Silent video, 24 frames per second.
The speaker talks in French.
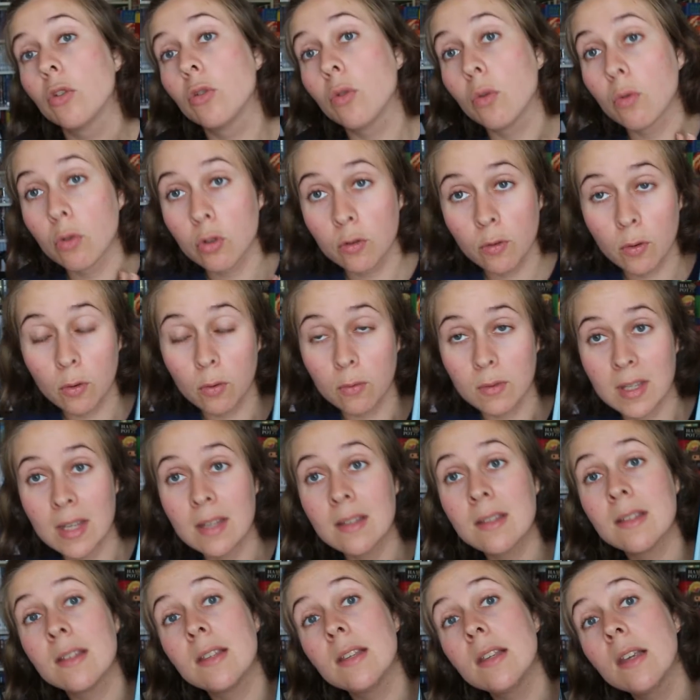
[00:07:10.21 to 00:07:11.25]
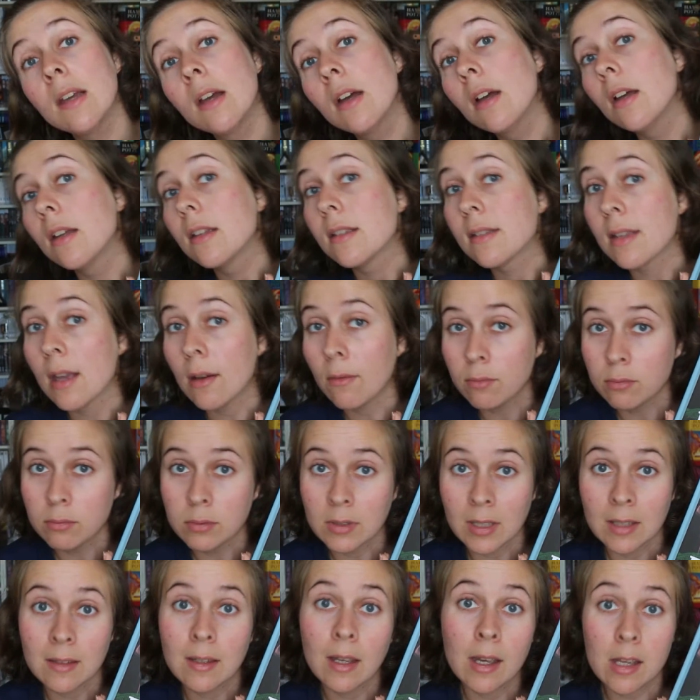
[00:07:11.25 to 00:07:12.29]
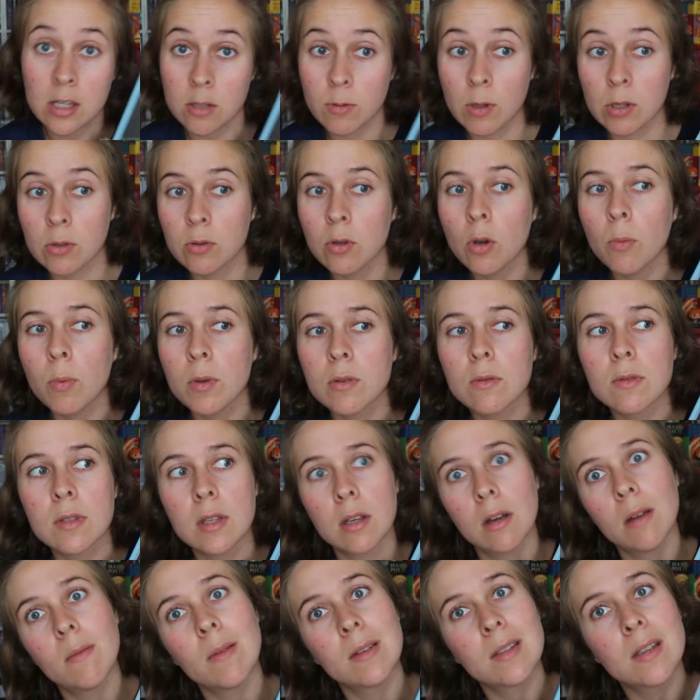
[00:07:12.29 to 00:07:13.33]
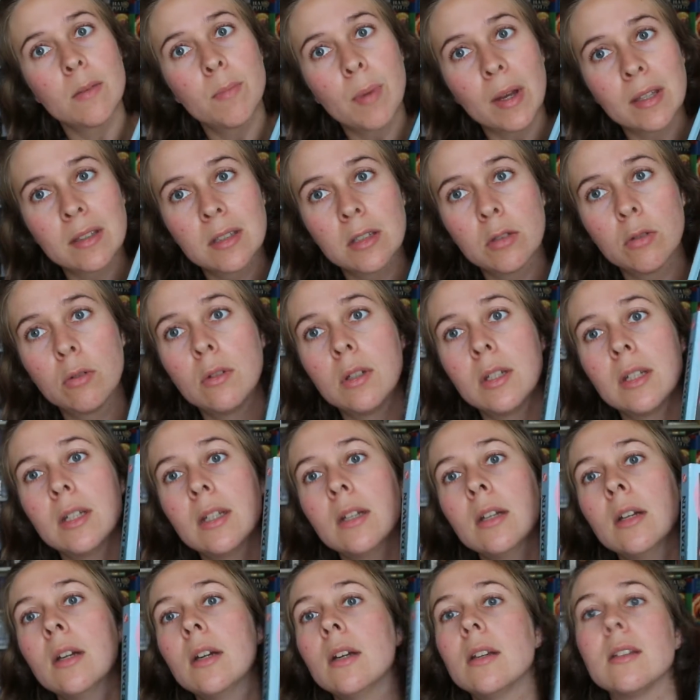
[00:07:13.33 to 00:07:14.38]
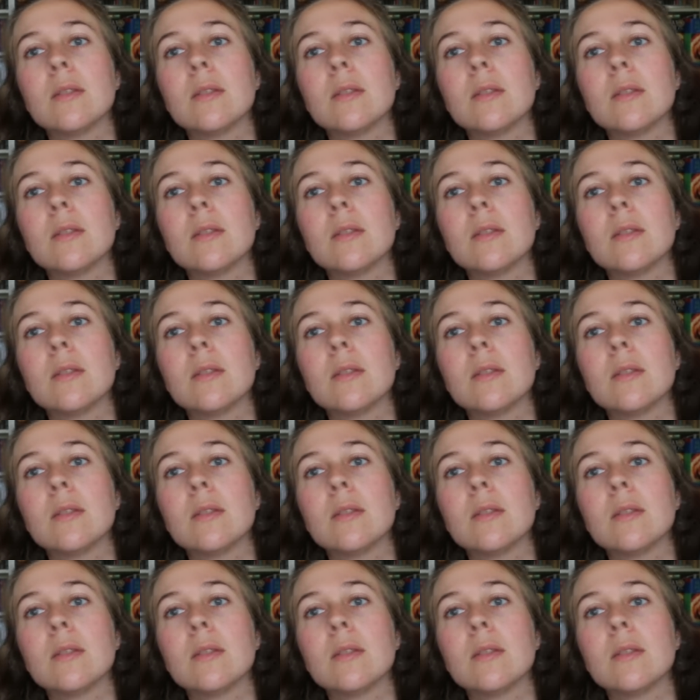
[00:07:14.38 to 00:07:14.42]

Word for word: Donc je vous le conseille si ça vous intéresse bien sûr parce que c'est quand même assez particulier.